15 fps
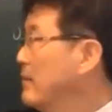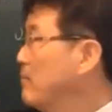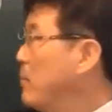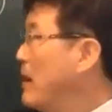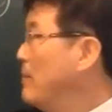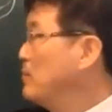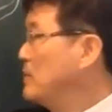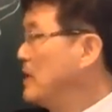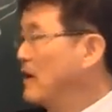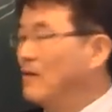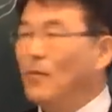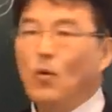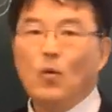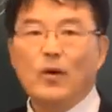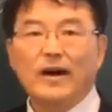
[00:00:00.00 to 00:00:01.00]

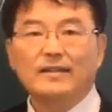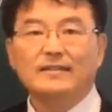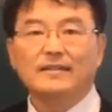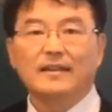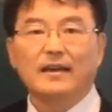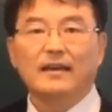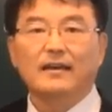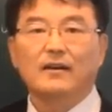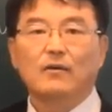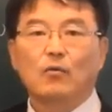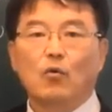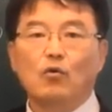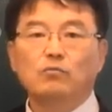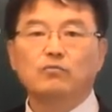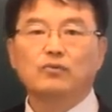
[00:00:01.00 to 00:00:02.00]
법처럼 오가는데
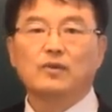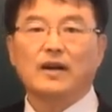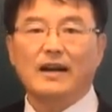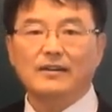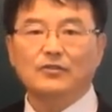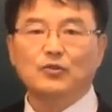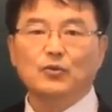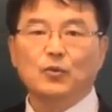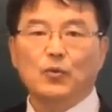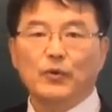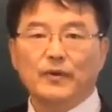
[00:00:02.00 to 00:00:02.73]
공부를 할수록